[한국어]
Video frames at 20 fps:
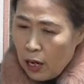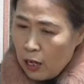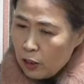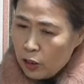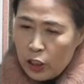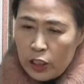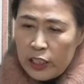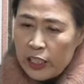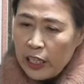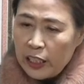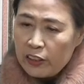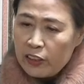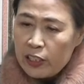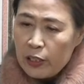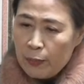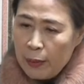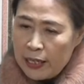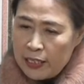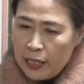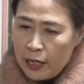식지가 뜨지
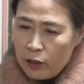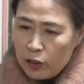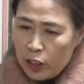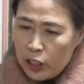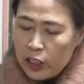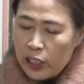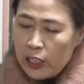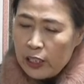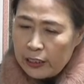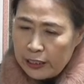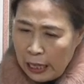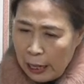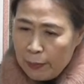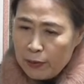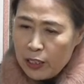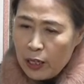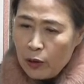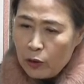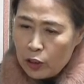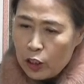마세요. 식지를
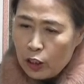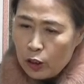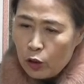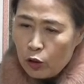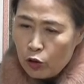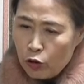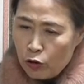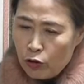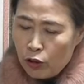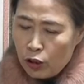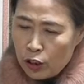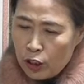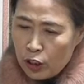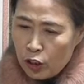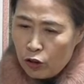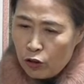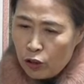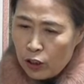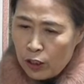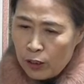잡으세요. 식지를 줄을 그
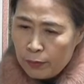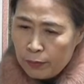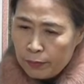줄을